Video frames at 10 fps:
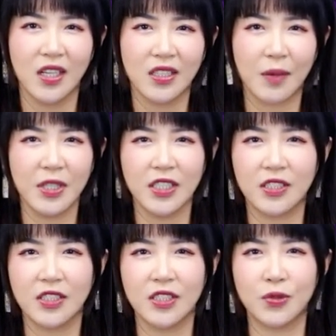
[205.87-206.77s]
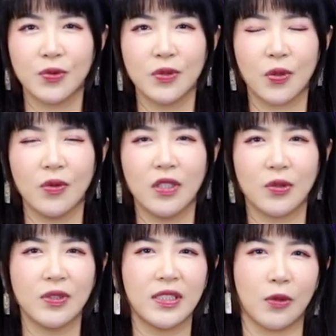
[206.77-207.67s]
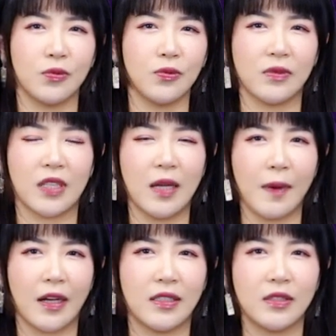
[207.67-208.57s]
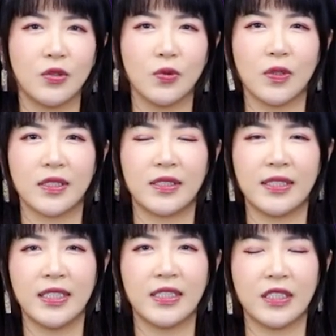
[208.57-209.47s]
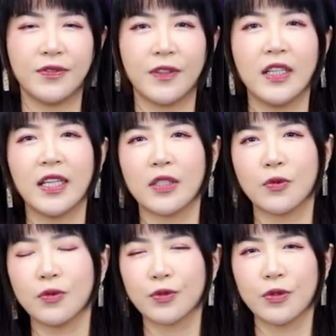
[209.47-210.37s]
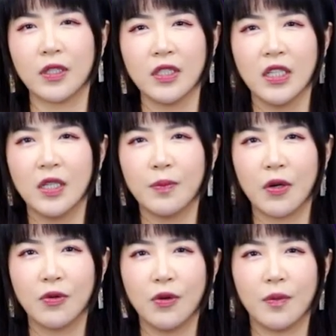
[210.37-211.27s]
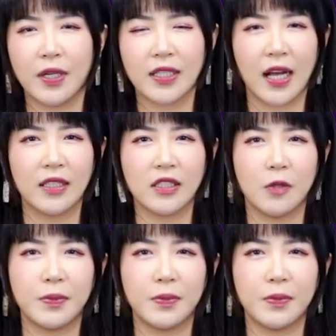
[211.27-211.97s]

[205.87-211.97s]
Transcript: 他们一直试图从各种角度来把人做阶级分类的工作，包括我们看到